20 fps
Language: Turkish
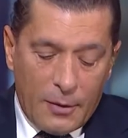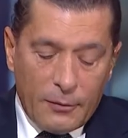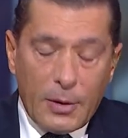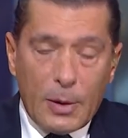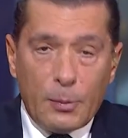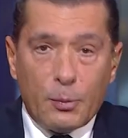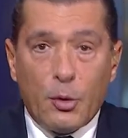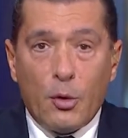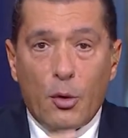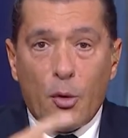
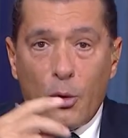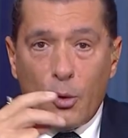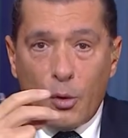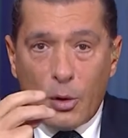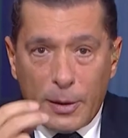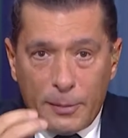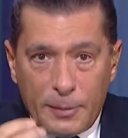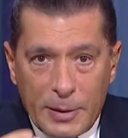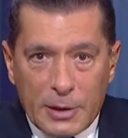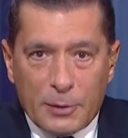Ve bu
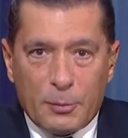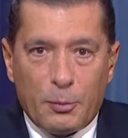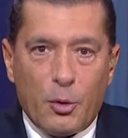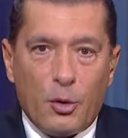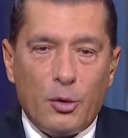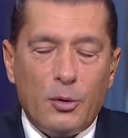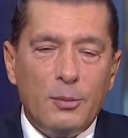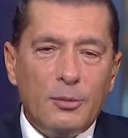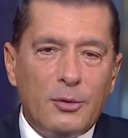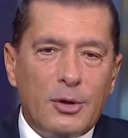öyle bir
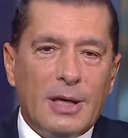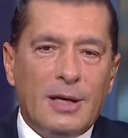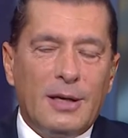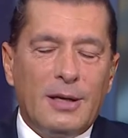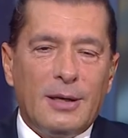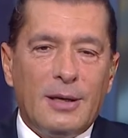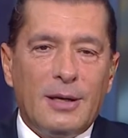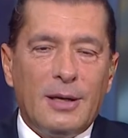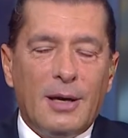bölüm ki